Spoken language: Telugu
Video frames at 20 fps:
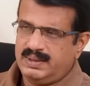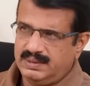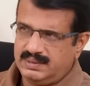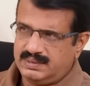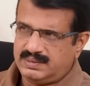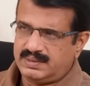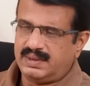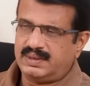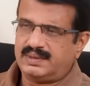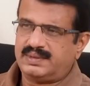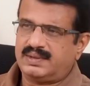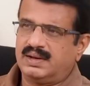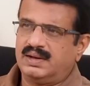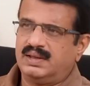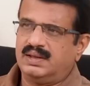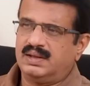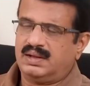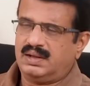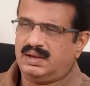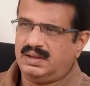
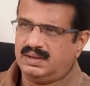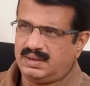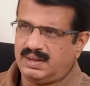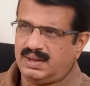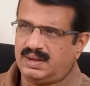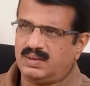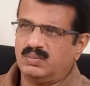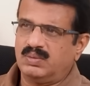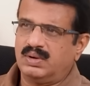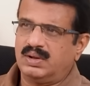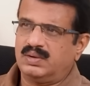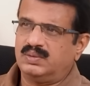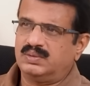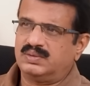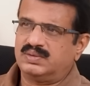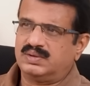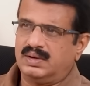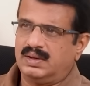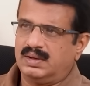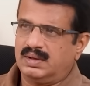ఇచ్చేసినాక అధికారంలోకి
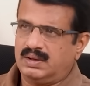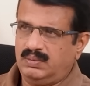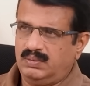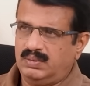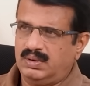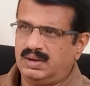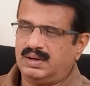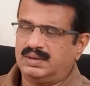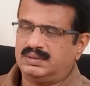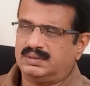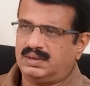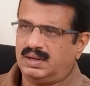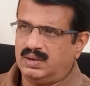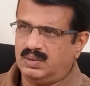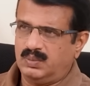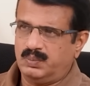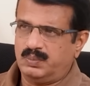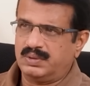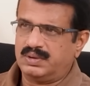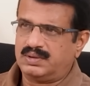వచ్చినాక వాళ్ళకి
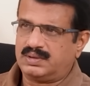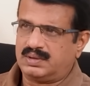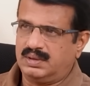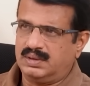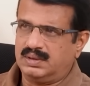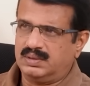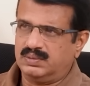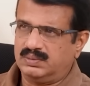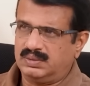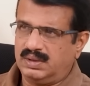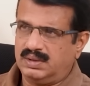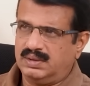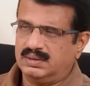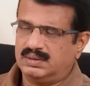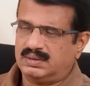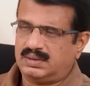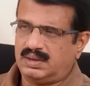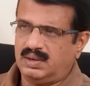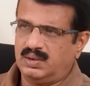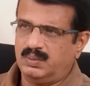తలనొప్పులు స్టార్ట్ అవుతాయి
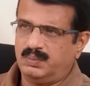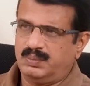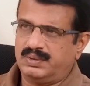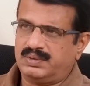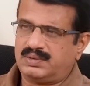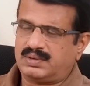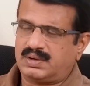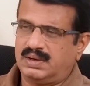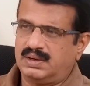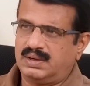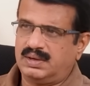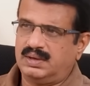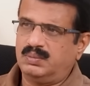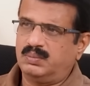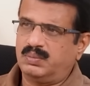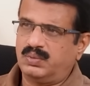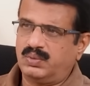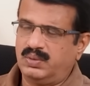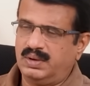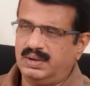తలనొప్పులు స్టార్ట్
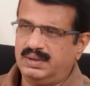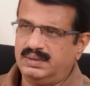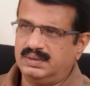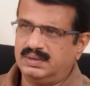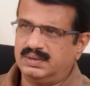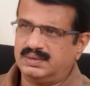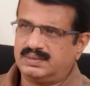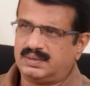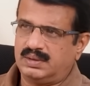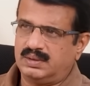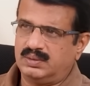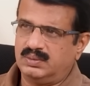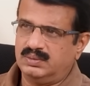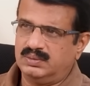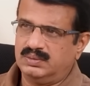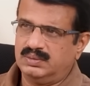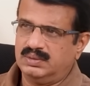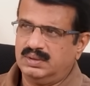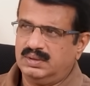అయినప్పుడు వాళ్ళు ఏం చేస్తారు